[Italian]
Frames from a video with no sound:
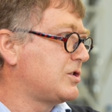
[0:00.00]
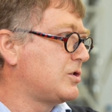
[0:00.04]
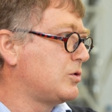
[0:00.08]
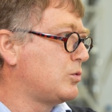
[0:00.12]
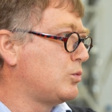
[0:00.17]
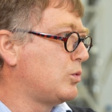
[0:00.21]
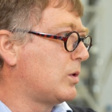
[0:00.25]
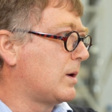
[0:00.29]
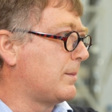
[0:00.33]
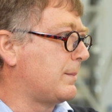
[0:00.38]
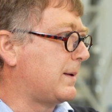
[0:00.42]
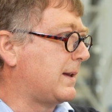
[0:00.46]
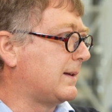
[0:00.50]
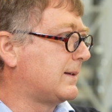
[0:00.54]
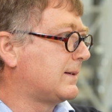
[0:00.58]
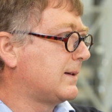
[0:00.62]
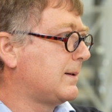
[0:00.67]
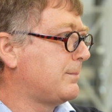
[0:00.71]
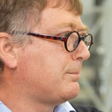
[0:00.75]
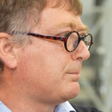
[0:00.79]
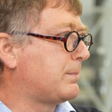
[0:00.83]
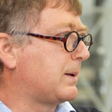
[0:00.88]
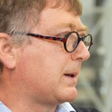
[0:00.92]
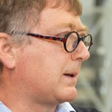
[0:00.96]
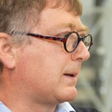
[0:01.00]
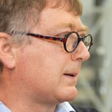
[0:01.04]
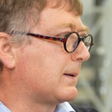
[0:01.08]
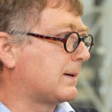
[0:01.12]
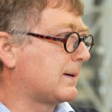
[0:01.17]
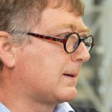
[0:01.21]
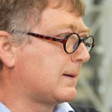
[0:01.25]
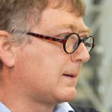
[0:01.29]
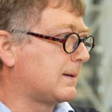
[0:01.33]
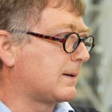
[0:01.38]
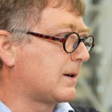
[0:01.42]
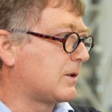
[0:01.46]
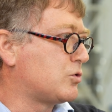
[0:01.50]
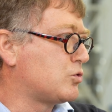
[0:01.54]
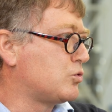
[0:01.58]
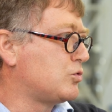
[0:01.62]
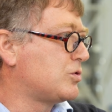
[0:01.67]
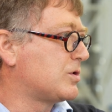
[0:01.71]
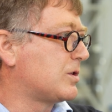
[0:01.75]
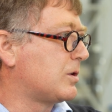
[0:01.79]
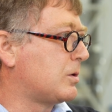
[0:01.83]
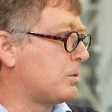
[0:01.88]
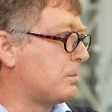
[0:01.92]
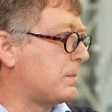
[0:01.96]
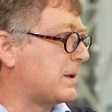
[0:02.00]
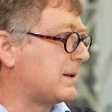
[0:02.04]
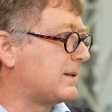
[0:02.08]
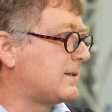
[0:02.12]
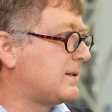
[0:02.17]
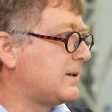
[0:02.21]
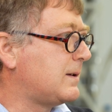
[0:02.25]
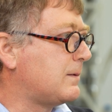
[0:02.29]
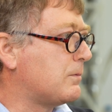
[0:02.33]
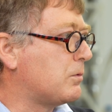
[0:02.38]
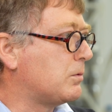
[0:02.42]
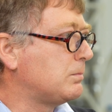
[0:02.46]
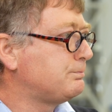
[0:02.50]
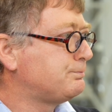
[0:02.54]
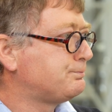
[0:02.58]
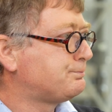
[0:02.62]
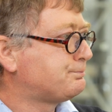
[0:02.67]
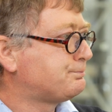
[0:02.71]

sicuramente per raggiungere l'obiettivo.